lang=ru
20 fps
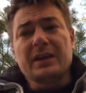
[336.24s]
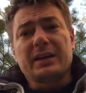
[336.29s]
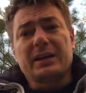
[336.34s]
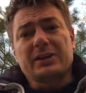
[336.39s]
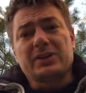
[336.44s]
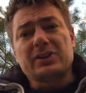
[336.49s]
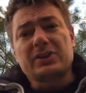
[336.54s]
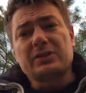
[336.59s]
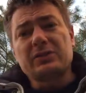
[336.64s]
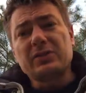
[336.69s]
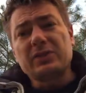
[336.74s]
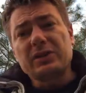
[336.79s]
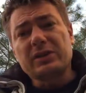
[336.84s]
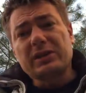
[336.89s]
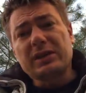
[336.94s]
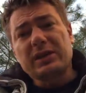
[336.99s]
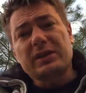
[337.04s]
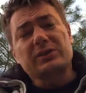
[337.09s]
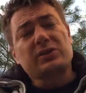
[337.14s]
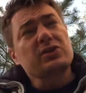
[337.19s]
А,
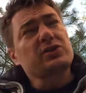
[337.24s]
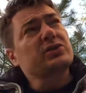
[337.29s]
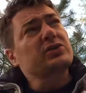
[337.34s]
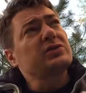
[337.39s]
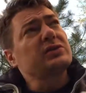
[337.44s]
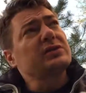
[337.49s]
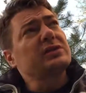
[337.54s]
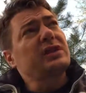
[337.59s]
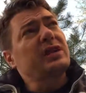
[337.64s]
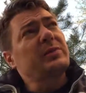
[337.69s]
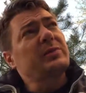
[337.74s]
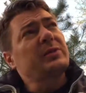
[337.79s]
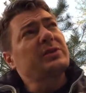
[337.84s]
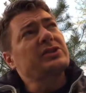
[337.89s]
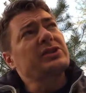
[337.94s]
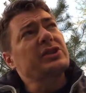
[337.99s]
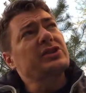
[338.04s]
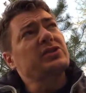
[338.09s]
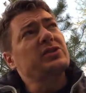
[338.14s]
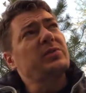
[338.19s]
Четвертое, то, что он сказал про
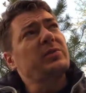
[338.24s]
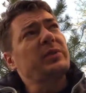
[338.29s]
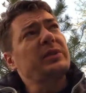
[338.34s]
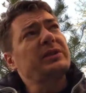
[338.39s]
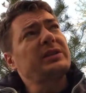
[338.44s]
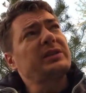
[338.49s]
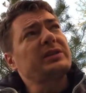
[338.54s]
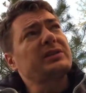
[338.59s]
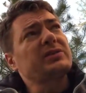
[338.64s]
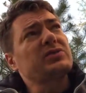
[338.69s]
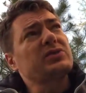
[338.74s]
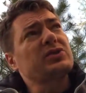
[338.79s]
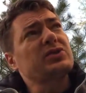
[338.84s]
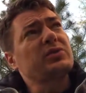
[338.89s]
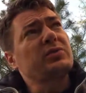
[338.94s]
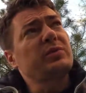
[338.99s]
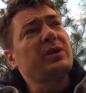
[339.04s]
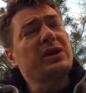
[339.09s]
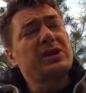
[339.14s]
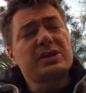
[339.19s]
чашку Петри, это нужно
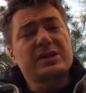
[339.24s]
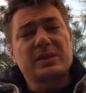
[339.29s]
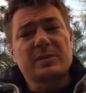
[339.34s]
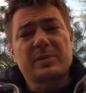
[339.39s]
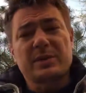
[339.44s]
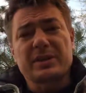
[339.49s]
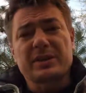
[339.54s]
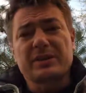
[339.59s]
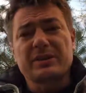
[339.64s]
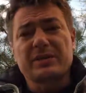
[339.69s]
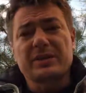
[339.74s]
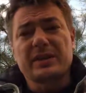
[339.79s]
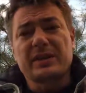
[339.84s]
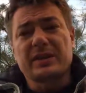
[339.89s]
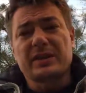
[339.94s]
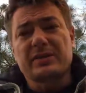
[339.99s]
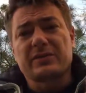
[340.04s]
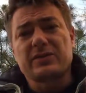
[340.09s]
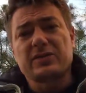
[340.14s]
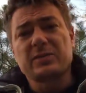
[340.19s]
уменьшить
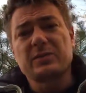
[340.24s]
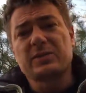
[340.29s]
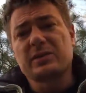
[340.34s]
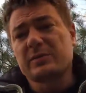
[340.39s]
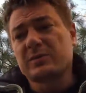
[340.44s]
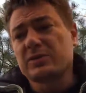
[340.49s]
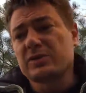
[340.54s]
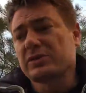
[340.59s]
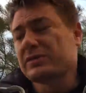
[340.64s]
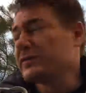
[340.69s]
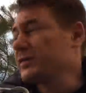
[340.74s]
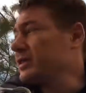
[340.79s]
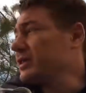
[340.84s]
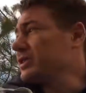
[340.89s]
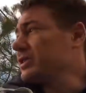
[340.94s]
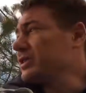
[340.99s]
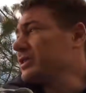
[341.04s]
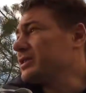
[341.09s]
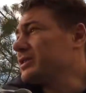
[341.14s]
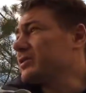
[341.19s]
сопротивление. В чем это может
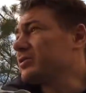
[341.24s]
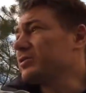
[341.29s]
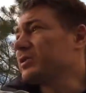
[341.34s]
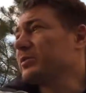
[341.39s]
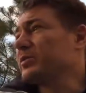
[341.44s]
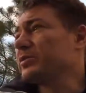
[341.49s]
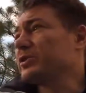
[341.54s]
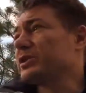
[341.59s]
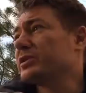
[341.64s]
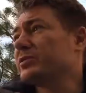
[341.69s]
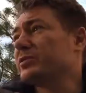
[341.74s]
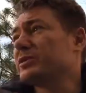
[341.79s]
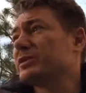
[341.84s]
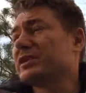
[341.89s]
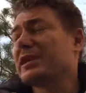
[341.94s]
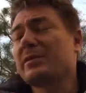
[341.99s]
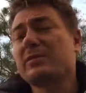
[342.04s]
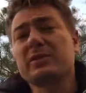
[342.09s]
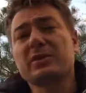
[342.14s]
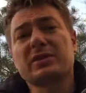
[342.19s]
выражаться? Ну, допустим, вот
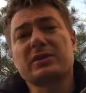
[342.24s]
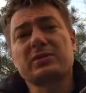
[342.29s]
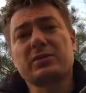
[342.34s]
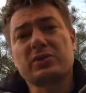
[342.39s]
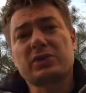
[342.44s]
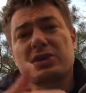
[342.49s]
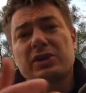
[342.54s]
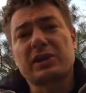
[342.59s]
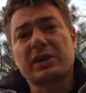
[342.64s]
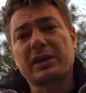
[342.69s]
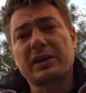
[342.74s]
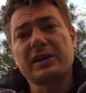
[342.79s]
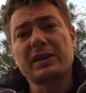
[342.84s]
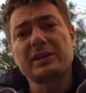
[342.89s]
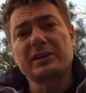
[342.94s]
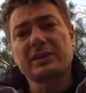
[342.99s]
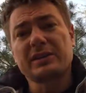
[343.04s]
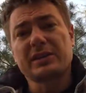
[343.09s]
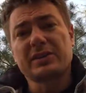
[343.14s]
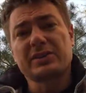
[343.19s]
самые лучшие
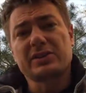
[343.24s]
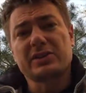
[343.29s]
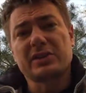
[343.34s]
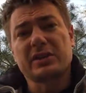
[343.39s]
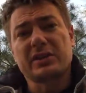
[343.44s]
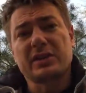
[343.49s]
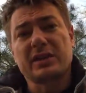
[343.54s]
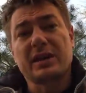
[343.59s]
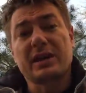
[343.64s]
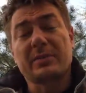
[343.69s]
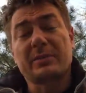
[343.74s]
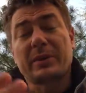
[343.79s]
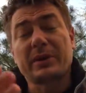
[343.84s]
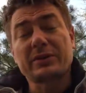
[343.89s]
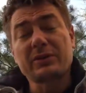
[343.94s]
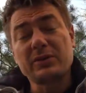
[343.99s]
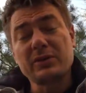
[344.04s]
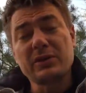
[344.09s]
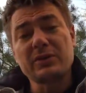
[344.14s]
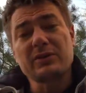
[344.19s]
клиенты, я считаю, а
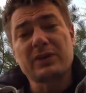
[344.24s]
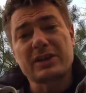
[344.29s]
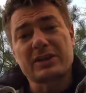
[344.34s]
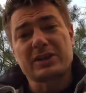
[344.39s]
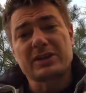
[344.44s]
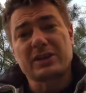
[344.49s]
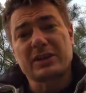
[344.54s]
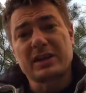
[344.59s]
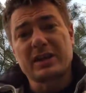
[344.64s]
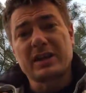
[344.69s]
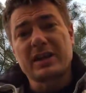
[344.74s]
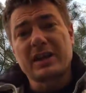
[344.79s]
партнеры ваши,